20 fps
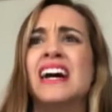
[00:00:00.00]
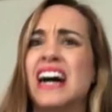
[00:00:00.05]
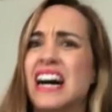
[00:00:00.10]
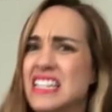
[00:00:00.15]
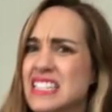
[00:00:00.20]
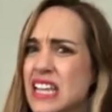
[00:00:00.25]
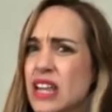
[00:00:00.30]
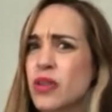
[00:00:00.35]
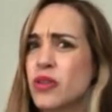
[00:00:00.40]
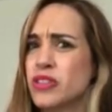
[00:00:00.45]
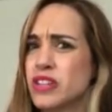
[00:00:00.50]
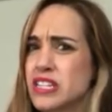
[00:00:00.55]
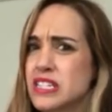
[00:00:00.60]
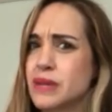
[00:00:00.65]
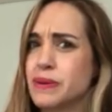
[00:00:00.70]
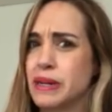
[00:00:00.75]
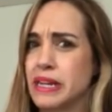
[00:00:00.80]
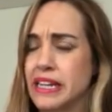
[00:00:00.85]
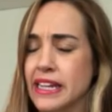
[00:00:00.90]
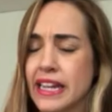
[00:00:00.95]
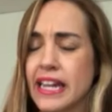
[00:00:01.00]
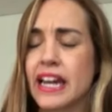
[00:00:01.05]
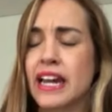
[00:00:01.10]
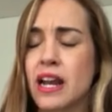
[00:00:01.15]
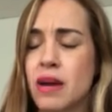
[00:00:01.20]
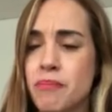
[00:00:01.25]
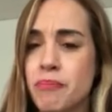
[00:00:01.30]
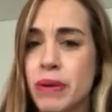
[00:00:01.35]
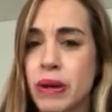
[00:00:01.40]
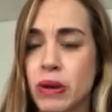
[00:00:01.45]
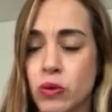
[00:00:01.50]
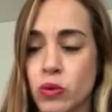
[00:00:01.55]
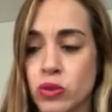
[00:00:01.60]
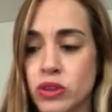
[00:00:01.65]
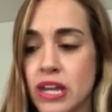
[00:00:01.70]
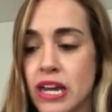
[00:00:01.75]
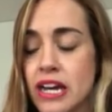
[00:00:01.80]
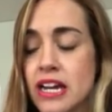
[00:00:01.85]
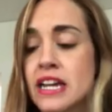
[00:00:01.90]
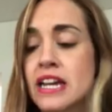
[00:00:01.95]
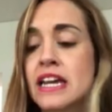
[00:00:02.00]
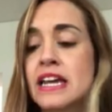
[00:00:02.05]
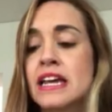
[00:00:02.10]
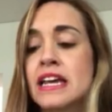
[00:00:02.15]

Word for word: ¿Hasta dónde se vale? Qué gran pregunta.